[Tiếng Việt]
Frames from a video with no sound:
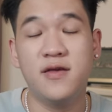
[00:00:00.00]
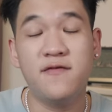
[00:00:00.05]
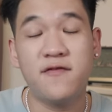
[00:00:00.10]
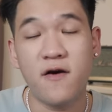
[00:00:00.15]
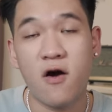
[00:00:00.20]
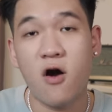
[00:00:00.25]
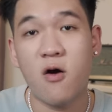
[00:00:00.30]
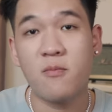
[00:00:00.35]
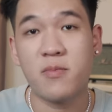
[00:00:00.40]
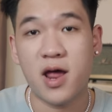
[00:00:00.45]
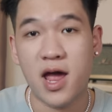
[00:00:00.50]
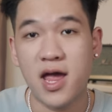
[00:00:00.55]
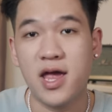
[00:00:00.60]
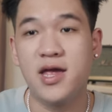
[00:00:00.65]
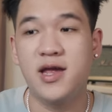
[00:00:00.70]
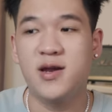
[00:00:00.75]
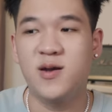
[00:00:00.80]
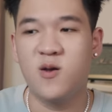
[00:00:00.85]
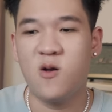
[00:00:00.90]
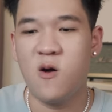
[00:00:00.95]
Tiform
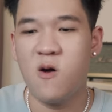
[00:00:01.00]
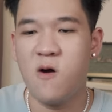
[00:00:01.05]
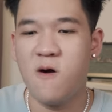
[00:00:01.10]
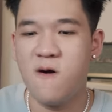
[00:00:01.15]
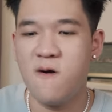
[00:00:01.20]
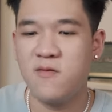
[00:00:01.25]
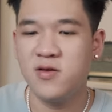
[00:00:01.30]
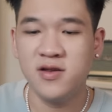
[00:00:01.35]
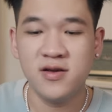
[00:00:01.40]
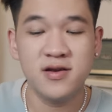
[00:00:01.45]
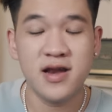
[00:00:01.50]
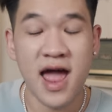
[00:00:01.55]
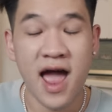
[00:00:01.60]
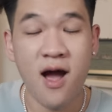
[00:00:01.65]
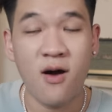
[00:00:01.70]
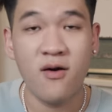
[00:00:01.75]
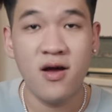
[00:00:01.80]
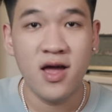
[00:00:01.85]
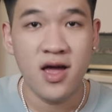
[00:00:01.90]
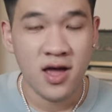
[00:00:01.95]
này nó như
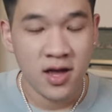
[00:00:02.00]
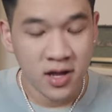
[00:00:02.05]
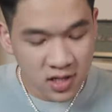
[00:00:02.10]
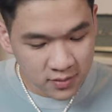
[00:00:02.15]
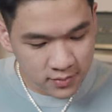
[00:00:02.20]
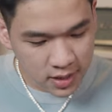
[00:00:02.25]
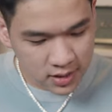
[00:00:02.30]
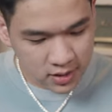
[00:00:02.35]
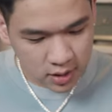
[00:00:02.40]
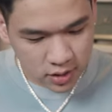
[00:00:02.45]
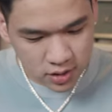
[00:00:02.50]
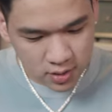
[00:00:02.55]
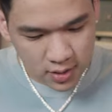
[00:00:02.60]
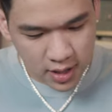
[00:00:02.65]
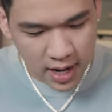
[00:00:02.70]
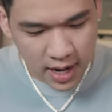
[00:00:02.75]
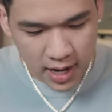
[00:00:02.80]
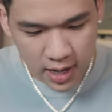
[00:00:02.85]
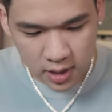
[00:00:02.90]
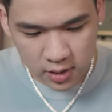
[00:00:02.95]
nào nhưng mà thật sự
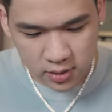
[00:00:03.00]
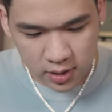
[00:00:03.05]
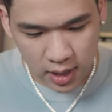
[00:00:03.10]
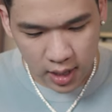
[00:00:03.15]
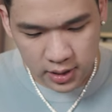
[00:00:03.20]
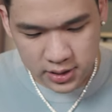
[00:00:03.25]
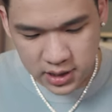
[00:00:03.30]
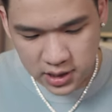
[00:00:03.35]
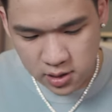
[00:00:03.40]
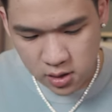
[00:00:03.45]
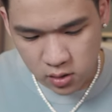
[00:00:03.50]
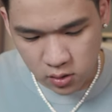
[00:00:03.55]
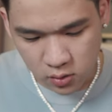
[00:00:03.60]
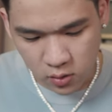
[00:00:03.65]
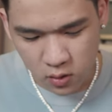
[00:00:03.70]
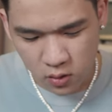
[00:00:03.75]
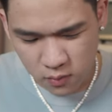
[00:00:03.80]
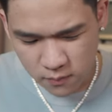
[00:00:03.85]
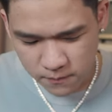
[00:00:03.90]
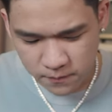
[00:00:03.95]
là cái chất lượng của
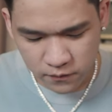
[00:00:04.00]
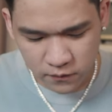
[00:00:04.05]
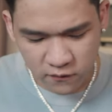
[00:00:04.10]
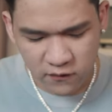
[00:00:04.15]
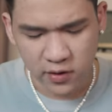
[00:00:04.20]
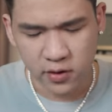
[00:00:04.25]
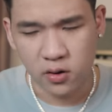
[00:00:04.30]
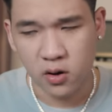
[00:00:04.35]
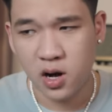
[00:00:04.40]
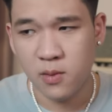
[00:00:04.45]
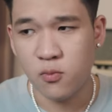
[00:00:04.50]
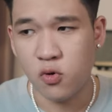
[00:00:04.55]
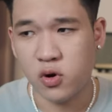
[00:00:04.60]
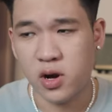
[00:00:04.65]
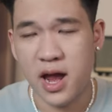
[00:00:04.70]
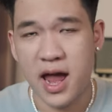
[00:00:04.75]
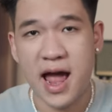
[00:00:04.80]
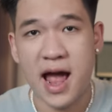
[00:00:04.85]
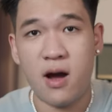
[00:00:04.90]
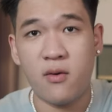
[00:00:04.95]
nó phải nói là một
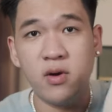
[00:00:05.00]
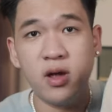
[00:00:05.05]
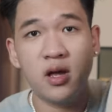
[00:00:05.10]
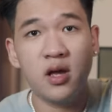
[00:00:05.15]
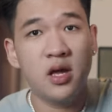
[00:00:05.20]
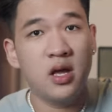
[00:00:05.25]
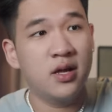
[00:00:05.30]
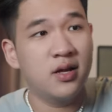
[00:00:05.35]
cái áo ấy